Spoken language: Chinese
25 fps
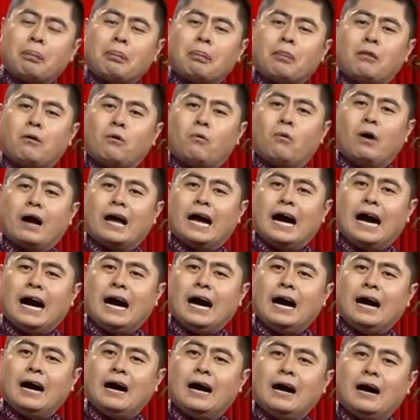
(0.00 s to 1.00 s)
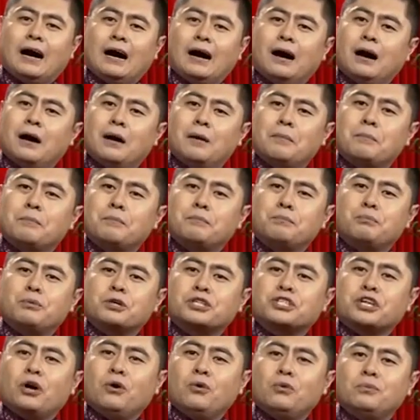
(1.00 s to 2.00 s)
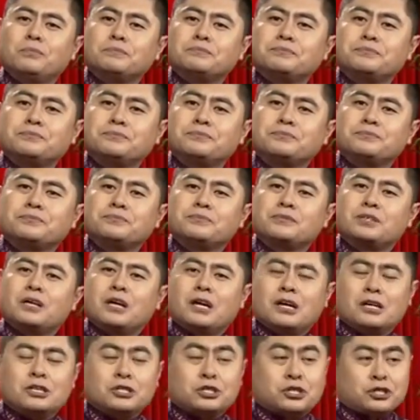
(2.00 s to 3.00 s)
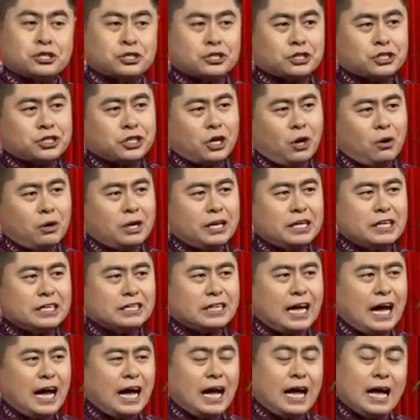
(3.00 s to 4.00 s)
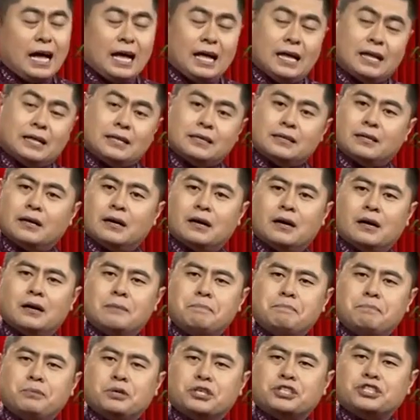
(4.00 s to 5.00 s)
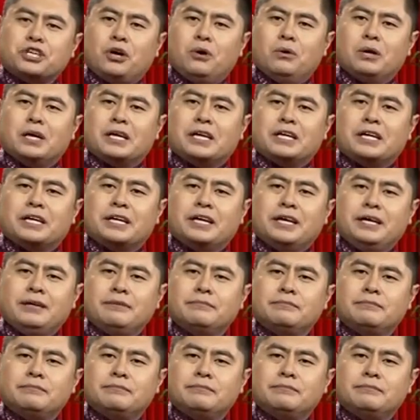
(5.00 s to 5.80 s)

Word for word: 我呀不收，只收礼单而不收礼。